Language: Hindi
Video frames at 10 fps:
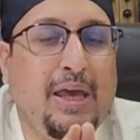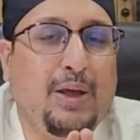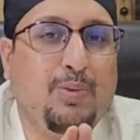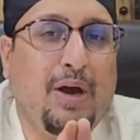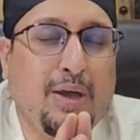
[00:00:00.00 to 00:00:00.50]
यही
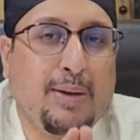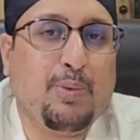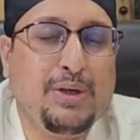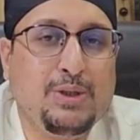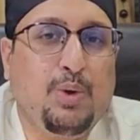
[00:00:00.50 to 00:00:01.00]
कहूँगा अगर
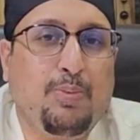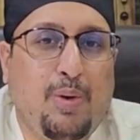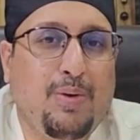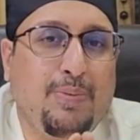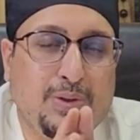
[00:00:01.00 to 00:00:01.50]
आपको ऐसी कोई
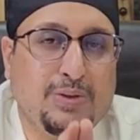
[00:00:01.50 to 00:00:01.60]
प्रॉब्लम है